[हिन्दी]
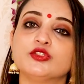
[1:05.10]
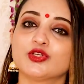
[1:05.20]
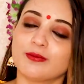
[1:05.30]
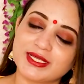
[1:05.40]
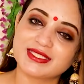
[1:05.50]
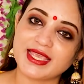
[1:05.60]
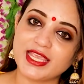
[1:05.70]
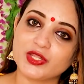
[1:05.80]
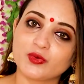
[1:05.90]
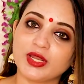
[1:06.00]
तो बस
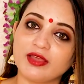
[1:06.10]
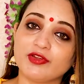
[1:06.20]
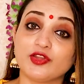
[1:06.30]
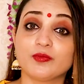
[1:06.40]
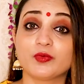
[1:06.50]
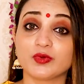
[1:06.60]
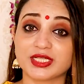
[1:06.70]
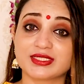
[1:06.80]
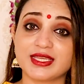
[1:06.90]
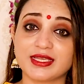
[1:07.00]
यही रूल है वीडियो
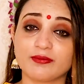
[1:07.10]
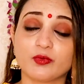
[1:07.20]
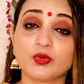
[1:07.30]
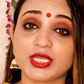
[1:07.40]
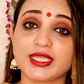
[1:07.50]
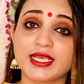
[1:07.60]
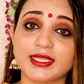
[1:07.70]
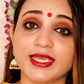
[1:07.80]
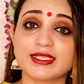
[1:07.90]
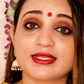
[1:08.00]
पूरे देख पूरे
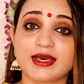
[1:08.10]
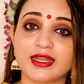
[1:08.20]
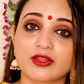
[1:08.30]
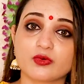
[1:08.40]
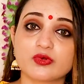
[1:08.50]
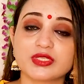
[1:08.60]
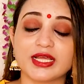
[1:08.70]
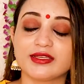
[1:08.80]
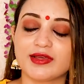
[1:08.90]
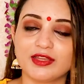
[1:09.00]
देखने हैं सारे रोज
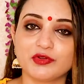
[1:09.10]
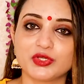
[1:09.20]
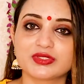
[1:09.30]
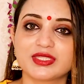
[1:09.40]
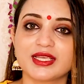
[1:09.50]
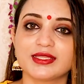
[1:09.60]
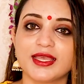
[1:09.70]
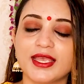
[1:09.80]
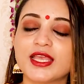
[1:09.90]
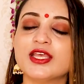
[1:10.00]
आने वाले वीडियोस देखने
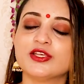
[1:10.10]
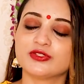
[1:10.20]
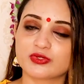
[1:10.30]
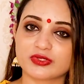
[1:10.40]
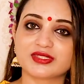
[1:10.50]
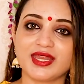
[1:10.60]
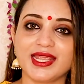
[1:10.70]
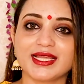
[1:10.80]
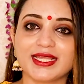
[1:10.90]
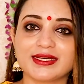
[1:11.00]
हैं सो
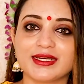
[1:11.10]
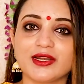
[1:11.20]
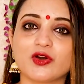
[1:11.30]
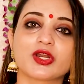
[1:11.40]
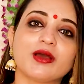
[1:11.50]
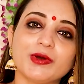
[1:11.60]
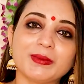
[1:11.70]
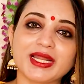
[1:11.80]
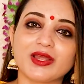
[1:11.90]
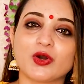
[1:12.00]
स्टे कनेक्टेड और अब
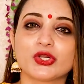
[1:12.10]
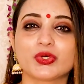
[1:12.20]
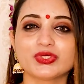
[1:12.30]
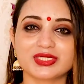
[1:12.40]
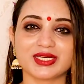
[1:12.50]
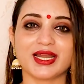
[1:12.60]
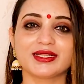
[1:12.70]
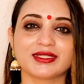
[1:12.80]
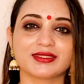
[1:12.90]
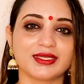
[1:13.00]
हमारे हॉल को
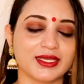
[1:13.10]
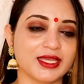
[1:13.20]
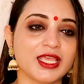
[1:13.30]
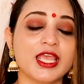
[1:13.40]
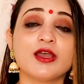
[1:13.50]
स्टार्ट करते हैं